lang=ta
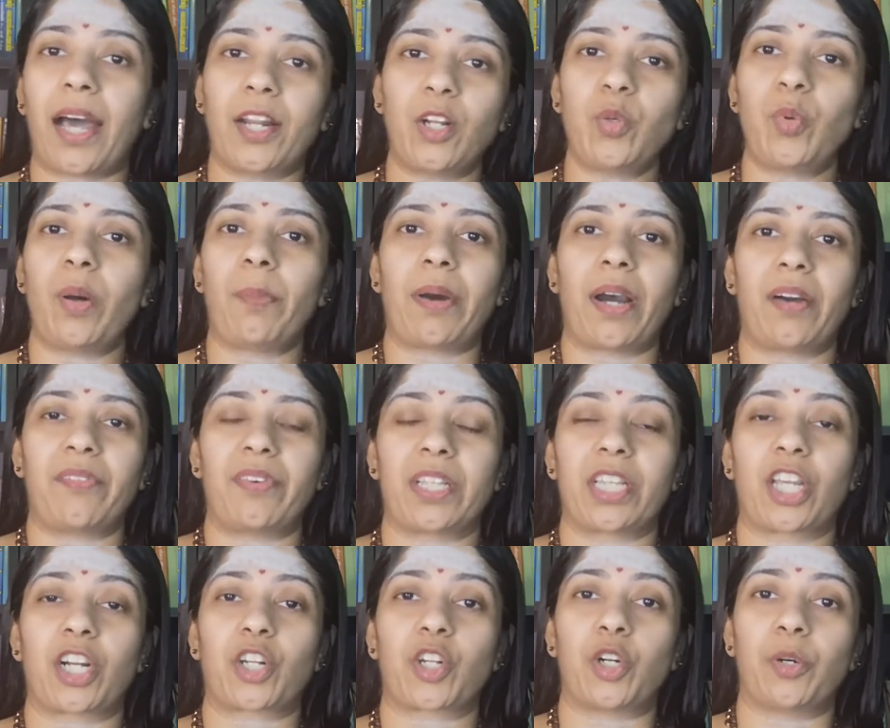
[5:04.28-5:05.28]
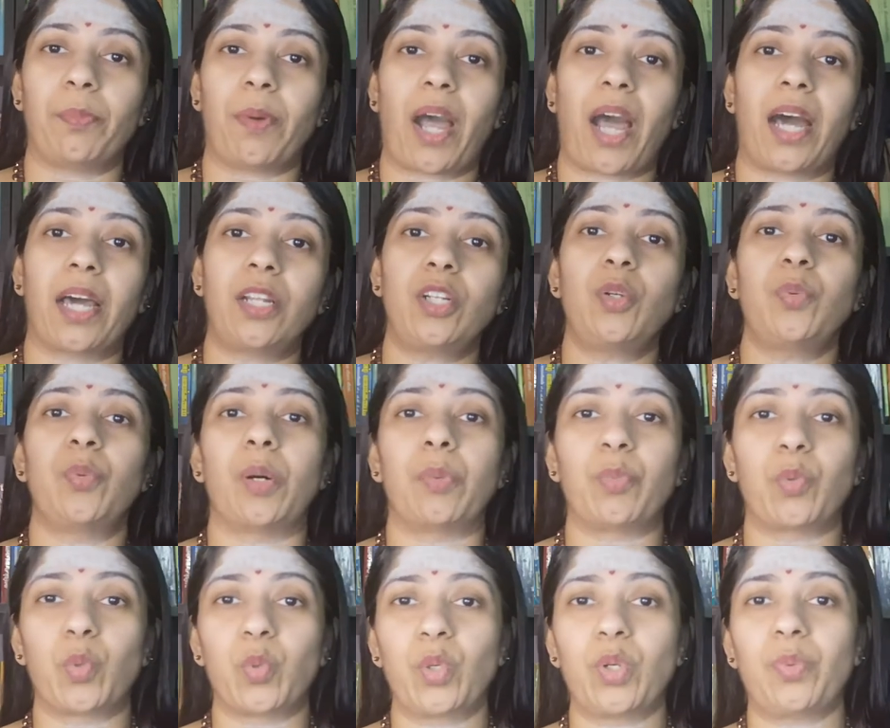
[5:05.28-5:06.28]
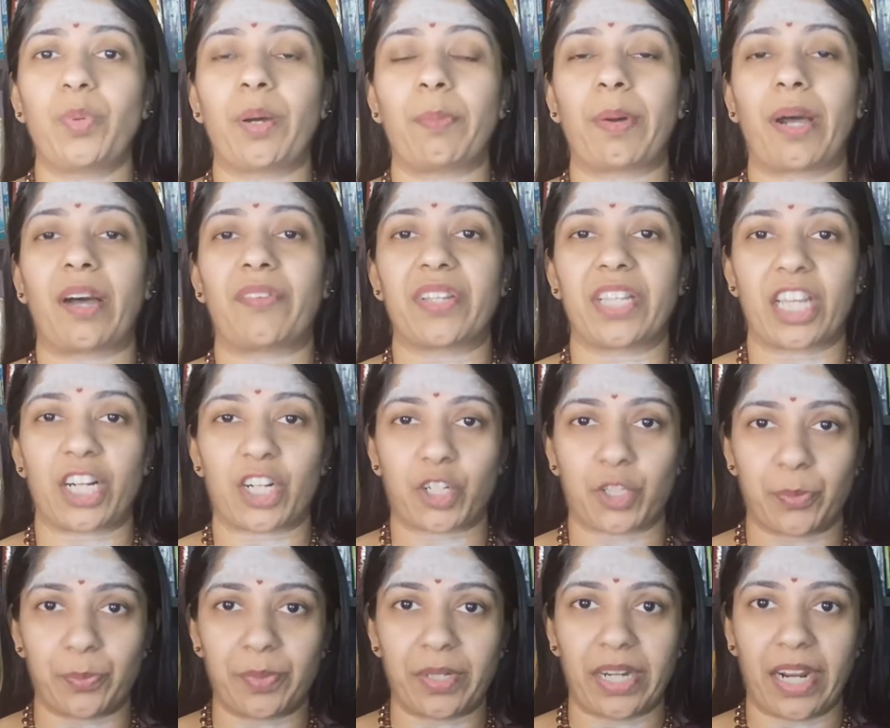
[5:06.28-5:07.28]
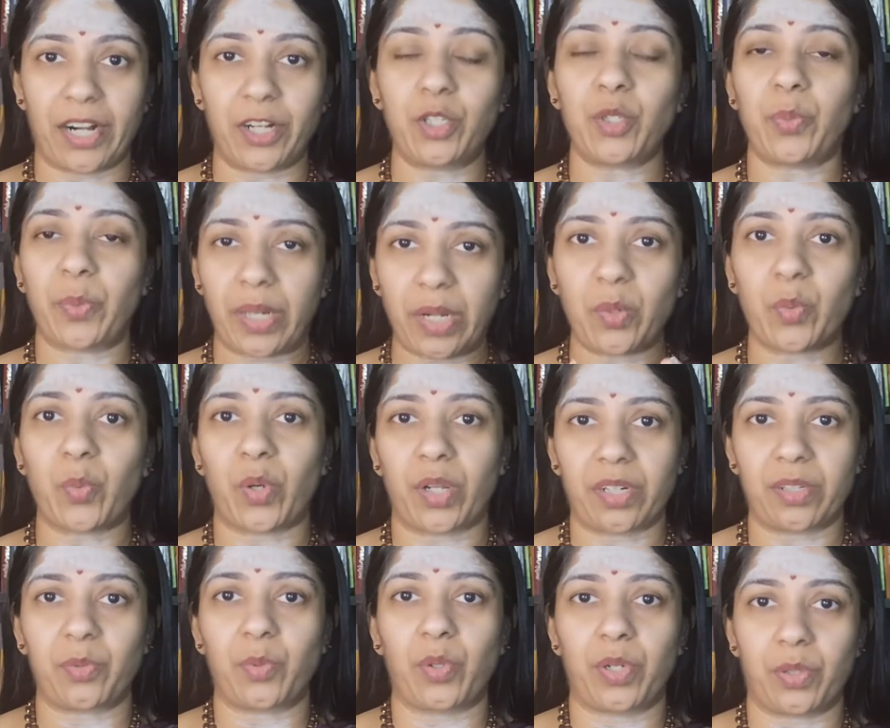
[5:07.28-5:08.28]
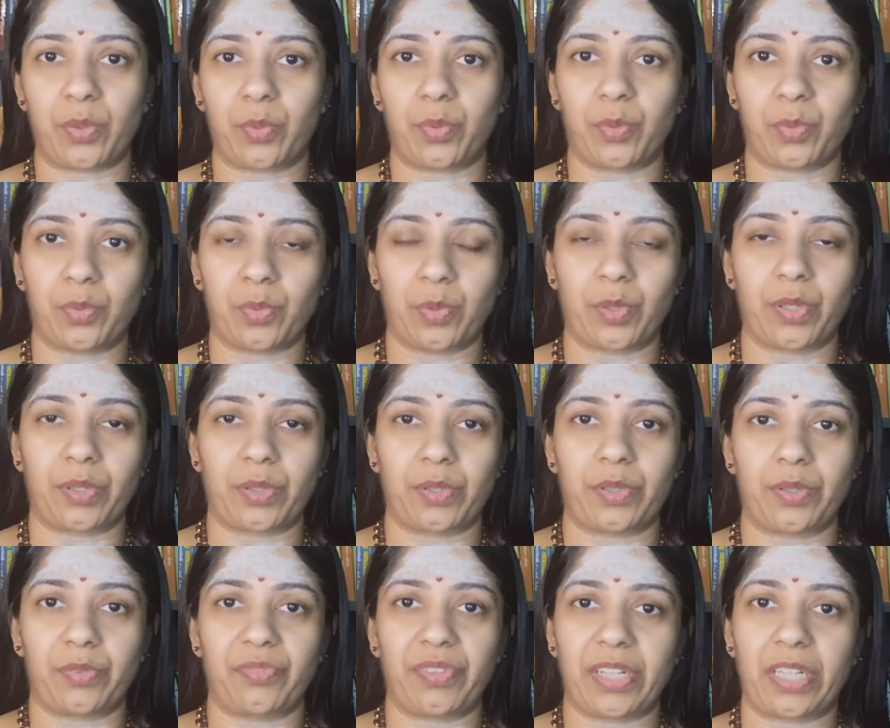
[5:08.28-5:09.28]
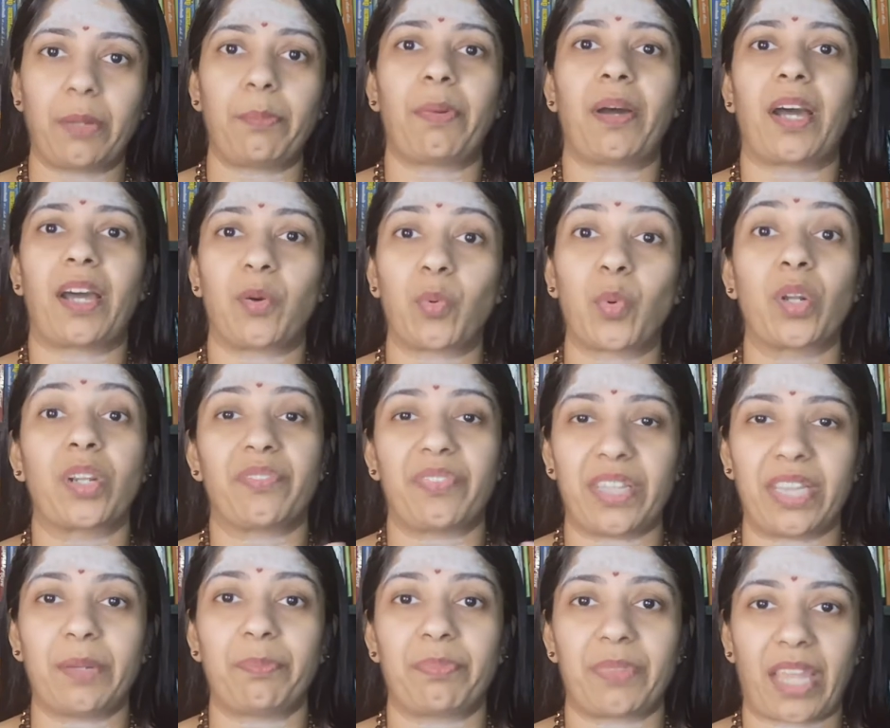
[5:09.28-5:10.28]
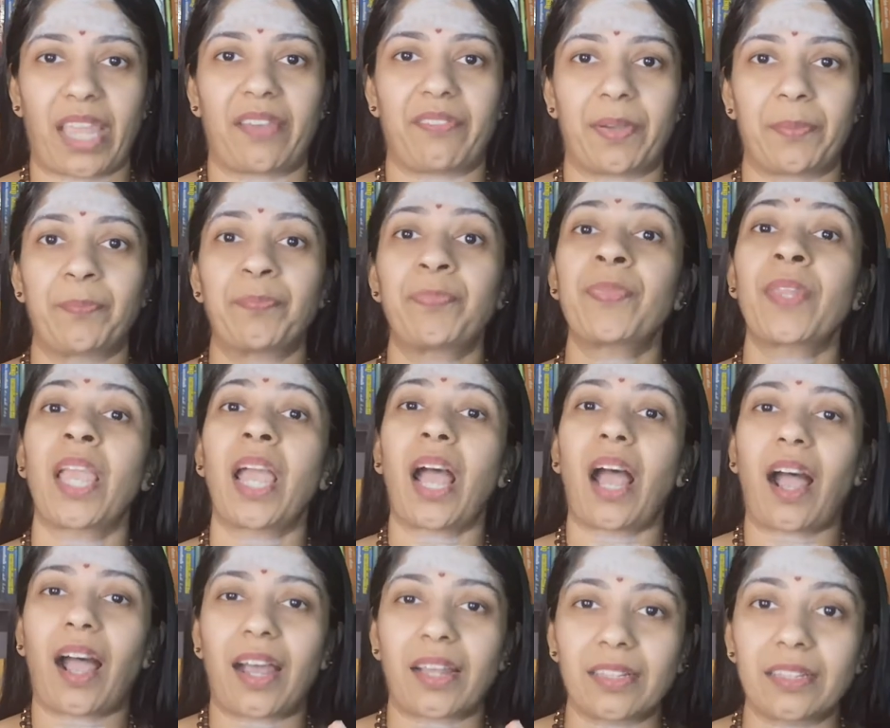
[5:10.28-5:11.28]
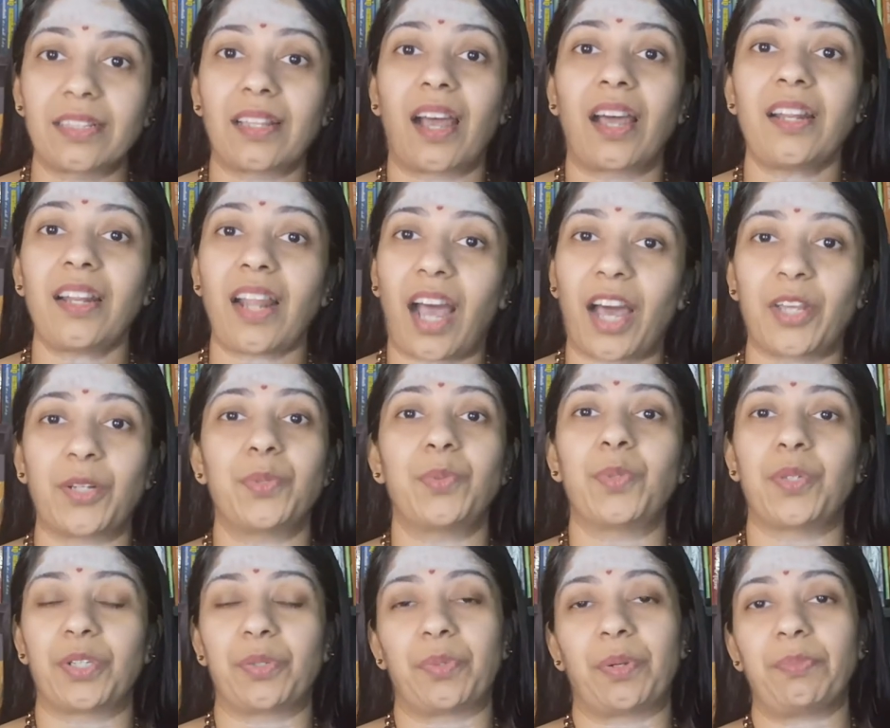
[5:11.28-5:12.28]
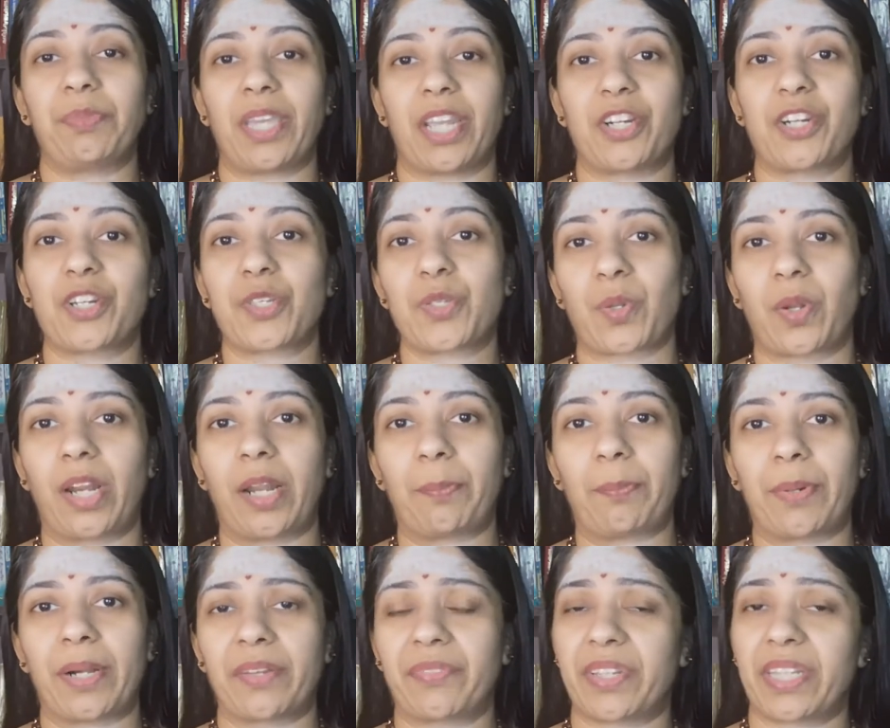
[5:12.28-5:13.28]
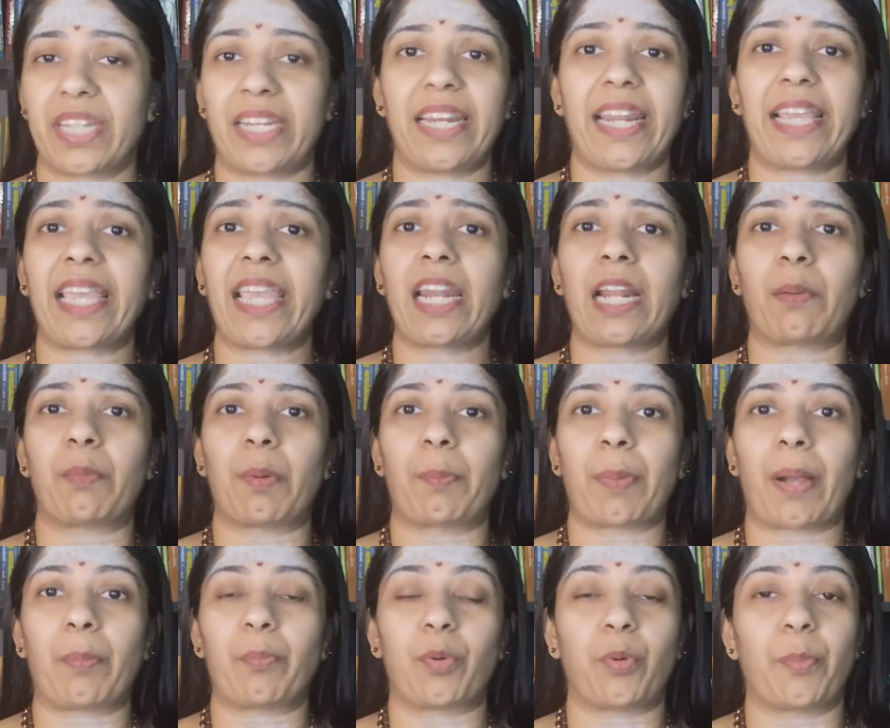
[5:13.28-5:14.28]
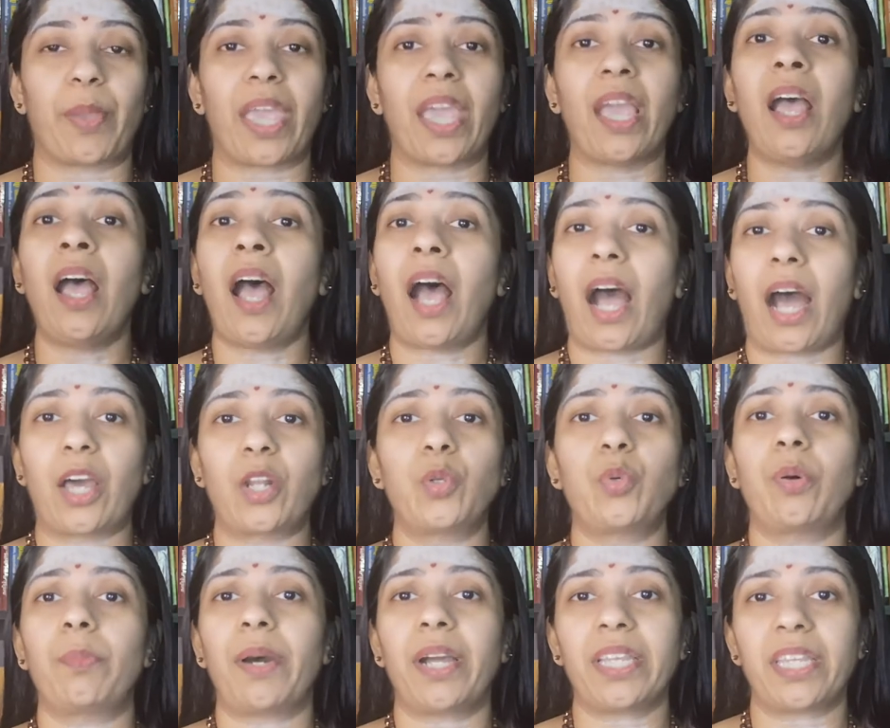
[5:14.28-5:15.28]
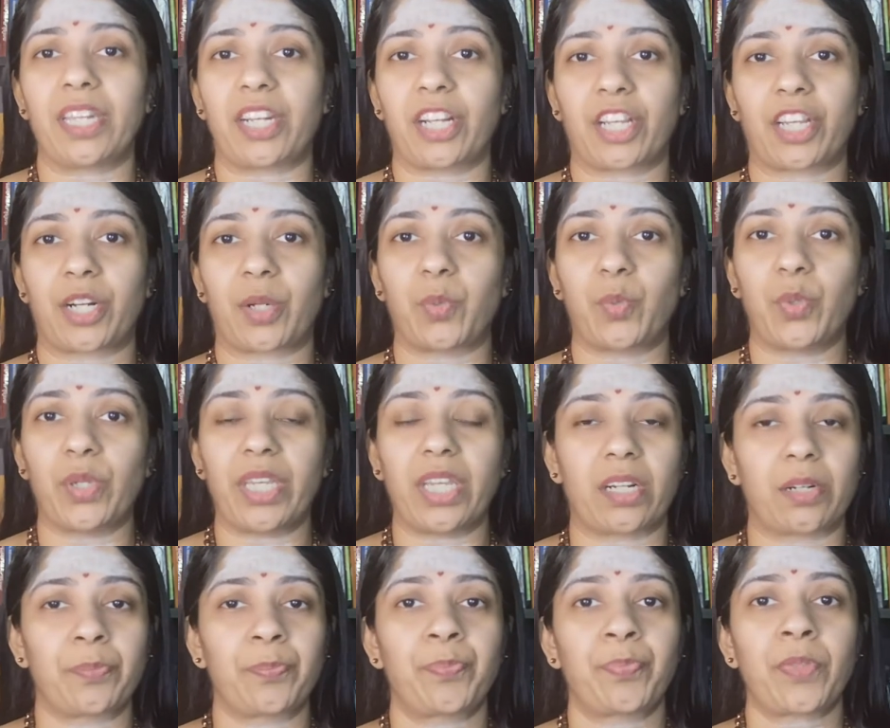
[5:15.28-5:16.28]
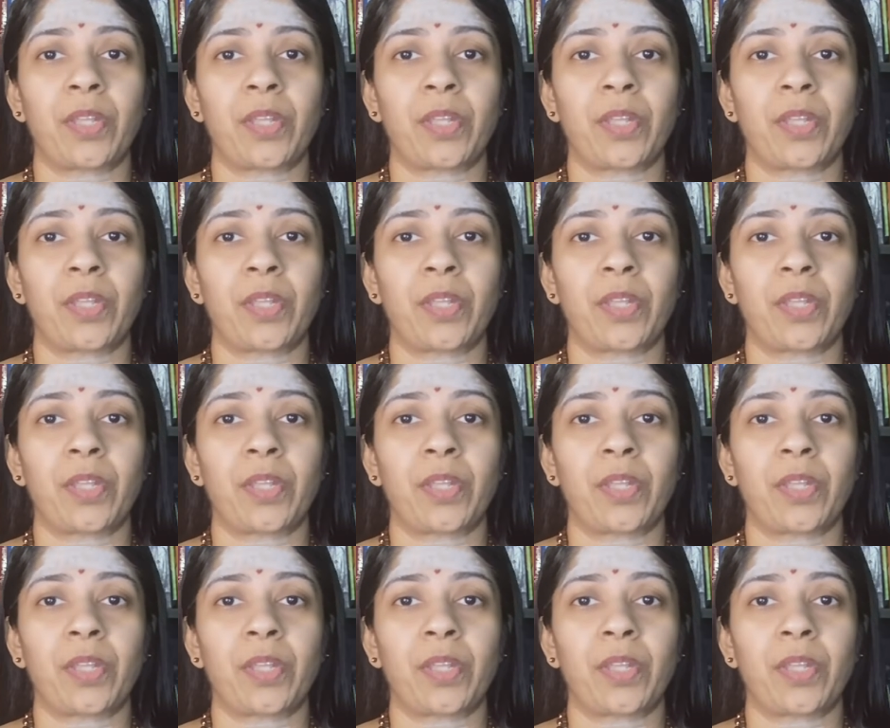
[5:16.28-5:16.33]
அருவமாவதற்கும் அருவம் உருவமாவதற்கும் நடுவில் ஒரு ஒரு ஒரு விதமா ஒரு விதம் தேவை அதுதான் அருவுருவம் என்று சொல்லப்படுவது இன்றைக்கி நாம் பார்ப்போமே அருவமாக இருக்கிற உயிர்